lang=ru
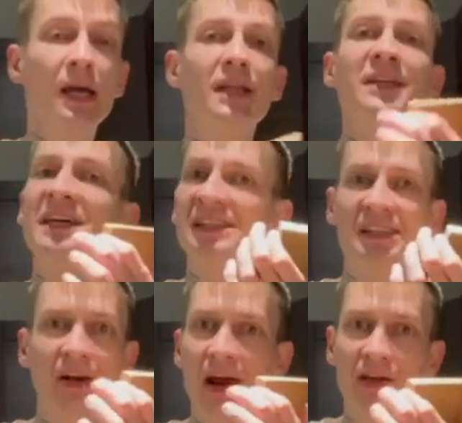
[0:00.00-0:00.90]
Не
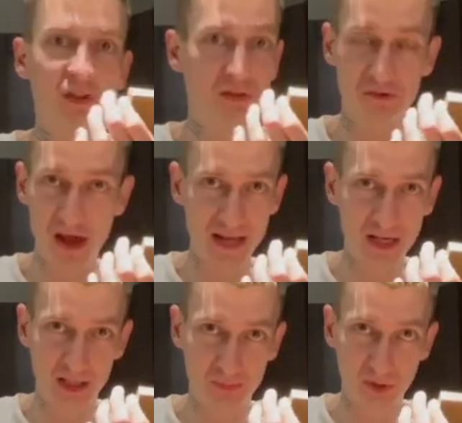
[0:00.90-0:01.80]
стираются
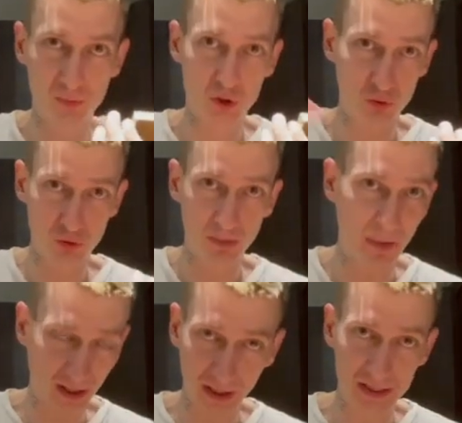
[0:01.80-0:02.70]
фианиты, потому что у них
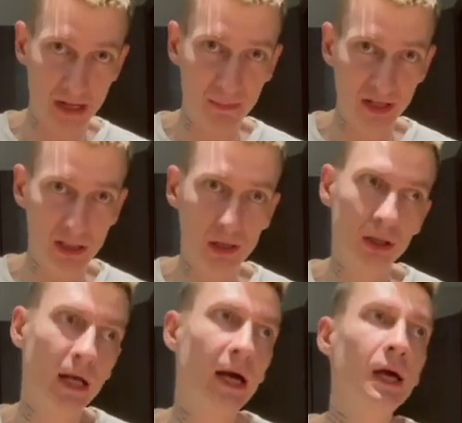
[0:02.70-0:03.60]
покрытие
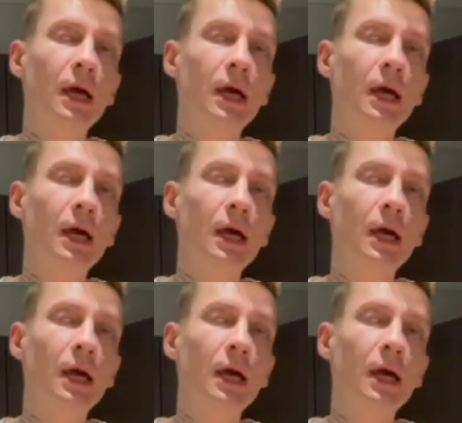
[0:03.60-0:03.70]
определенное.